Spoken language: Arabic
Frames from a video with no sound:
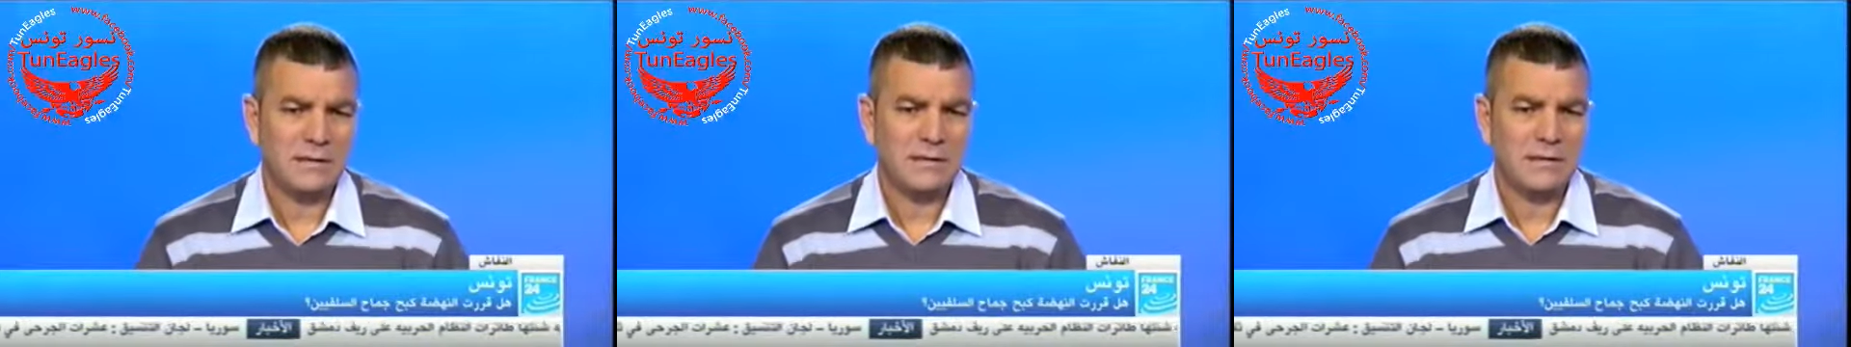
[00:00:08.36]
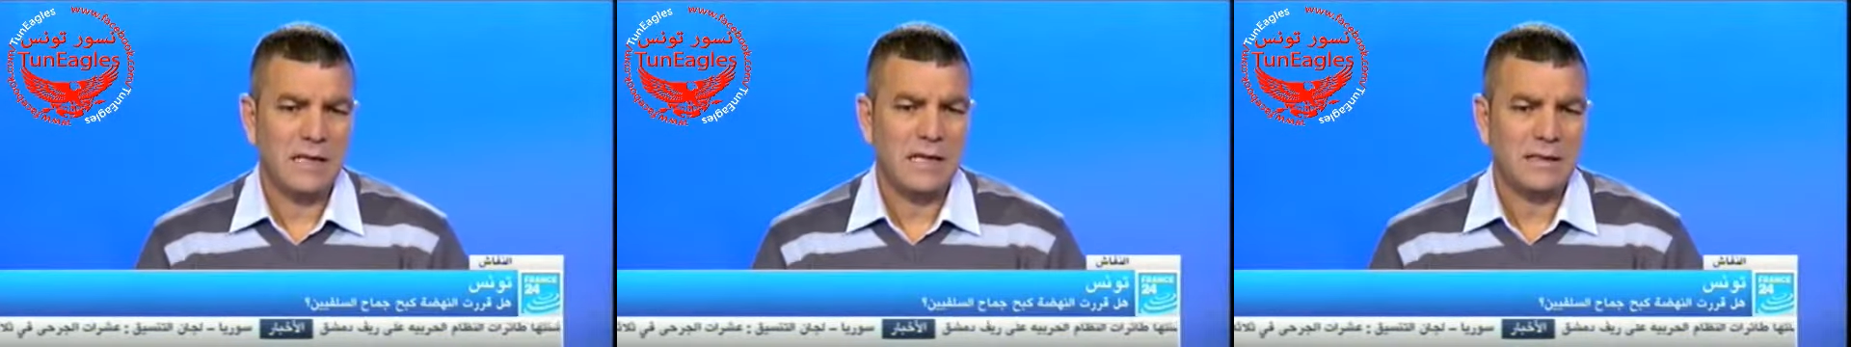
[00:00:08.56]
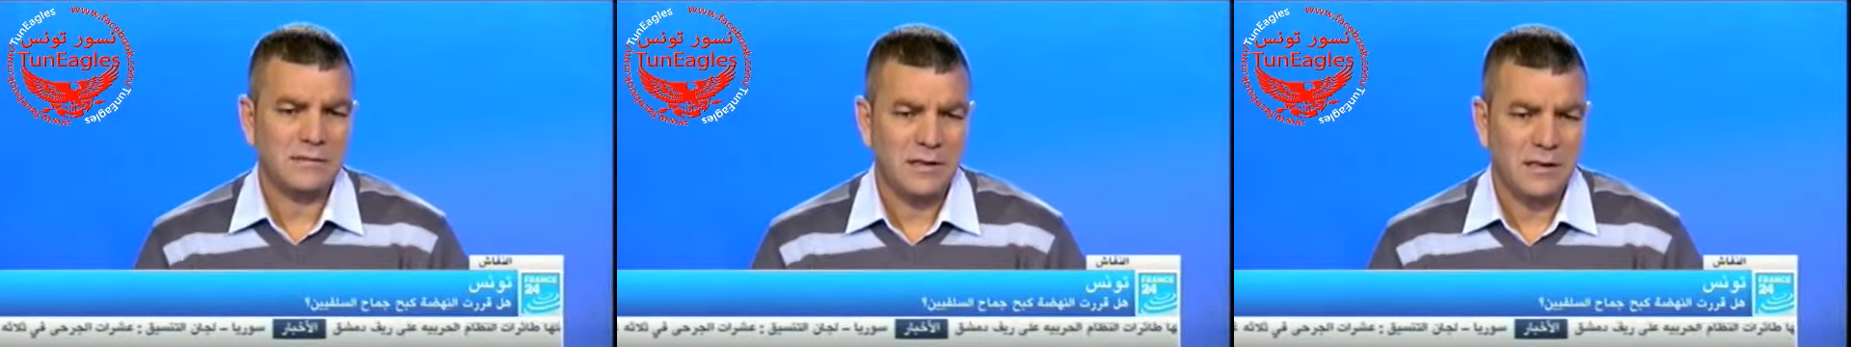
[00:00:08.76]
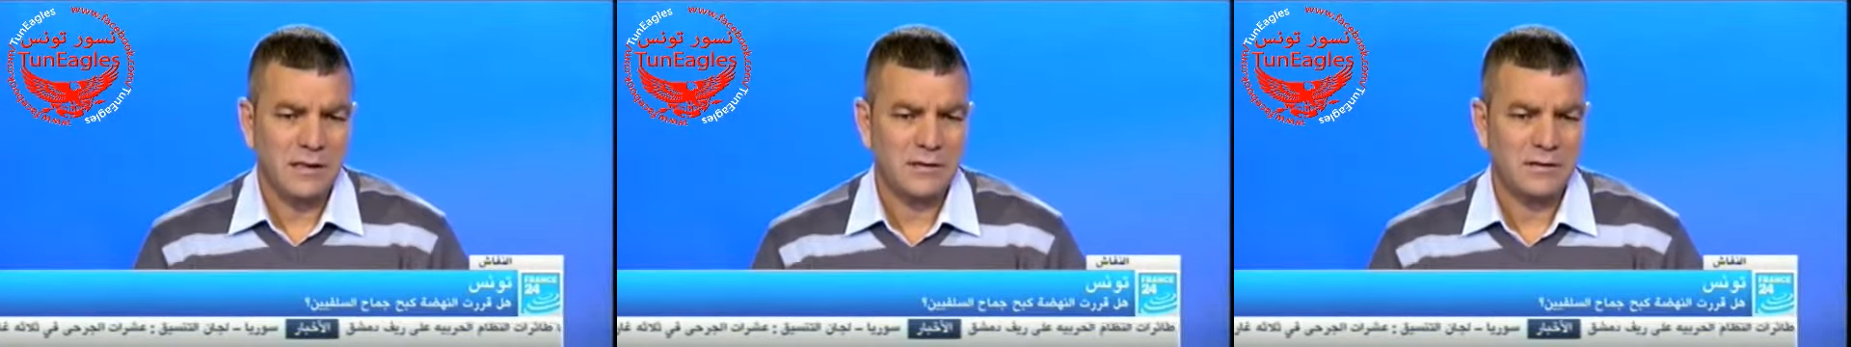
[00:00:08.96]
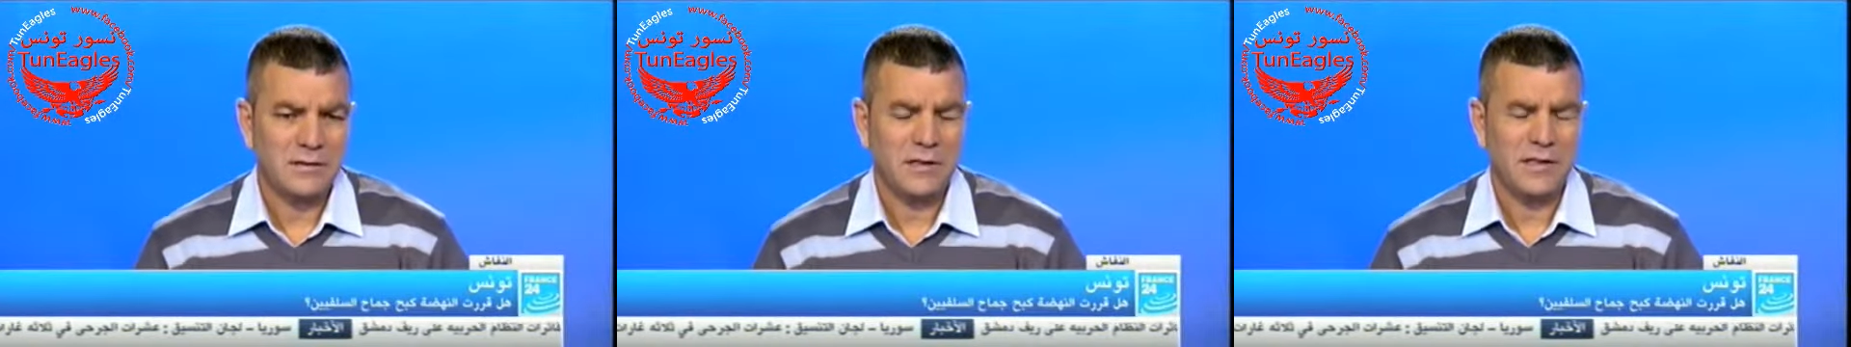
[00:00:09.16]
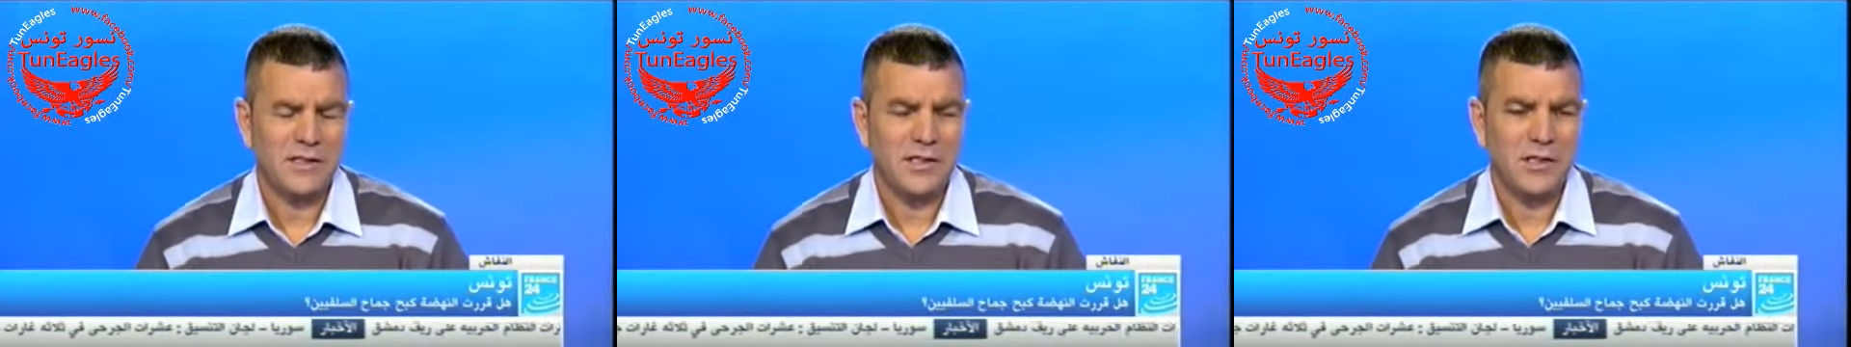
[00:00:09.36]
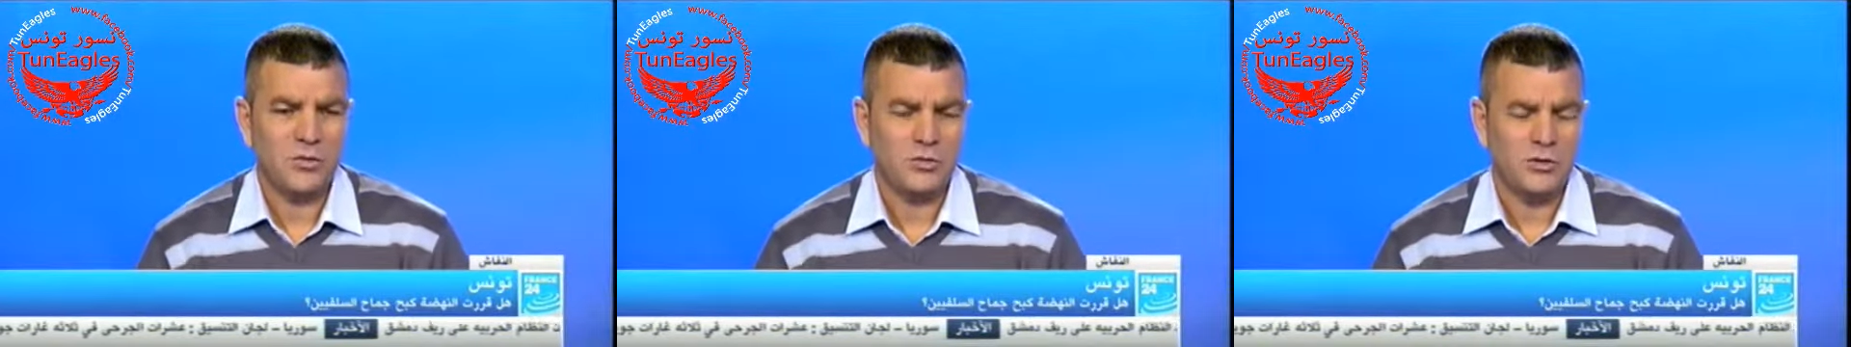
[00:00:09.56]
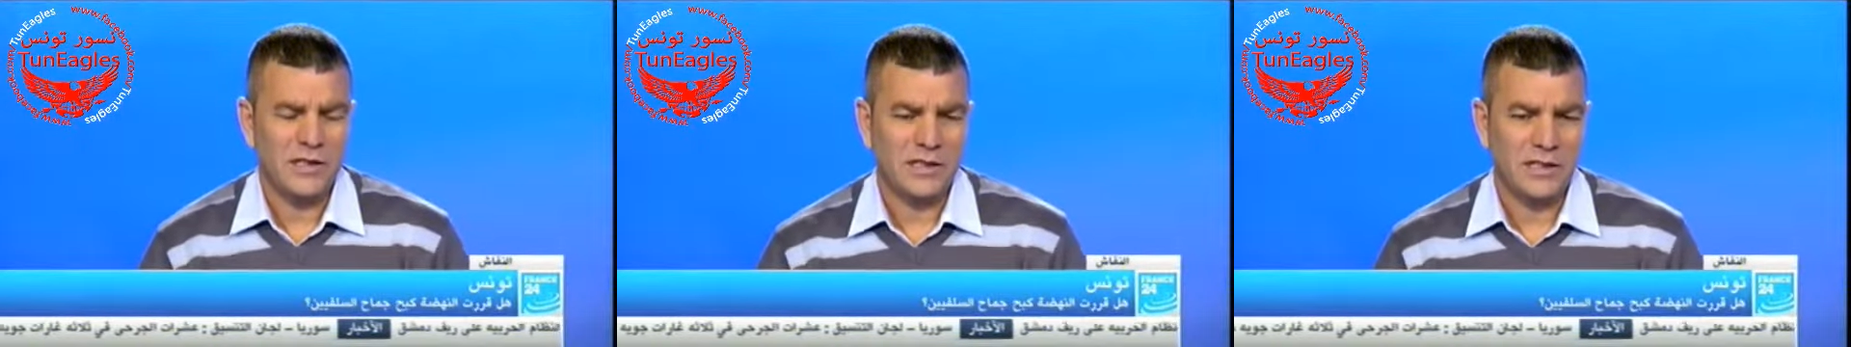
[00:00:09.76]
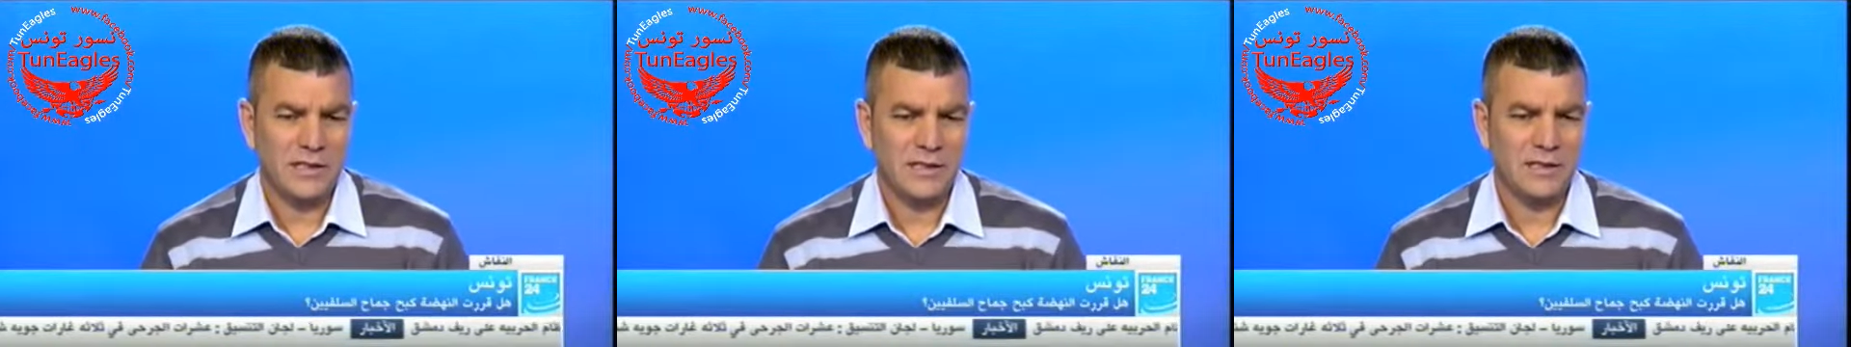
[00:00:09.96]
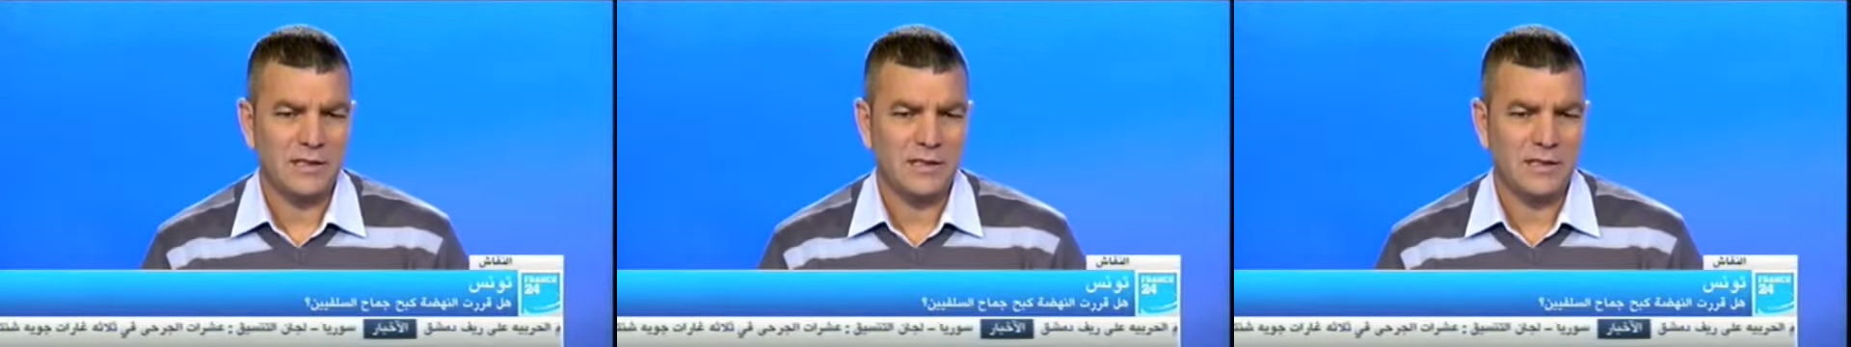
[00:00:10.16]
أعتقد أن هناك